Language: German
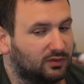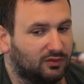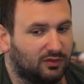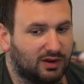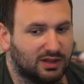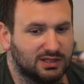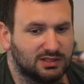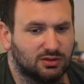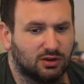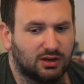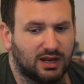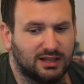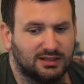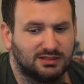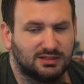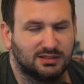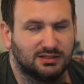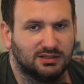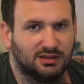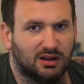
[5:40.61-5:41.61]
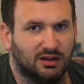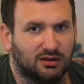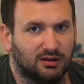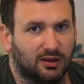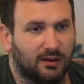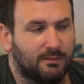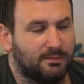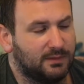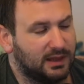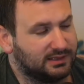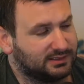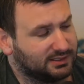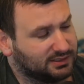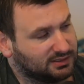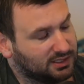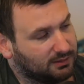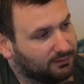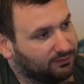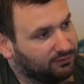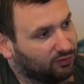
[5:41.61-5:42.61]
War das noch letztes Jahr, gell? Letztes
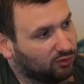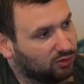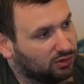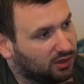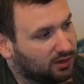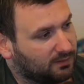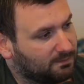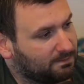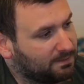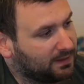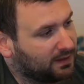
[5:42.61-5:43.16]
Jahr im Frühjahr.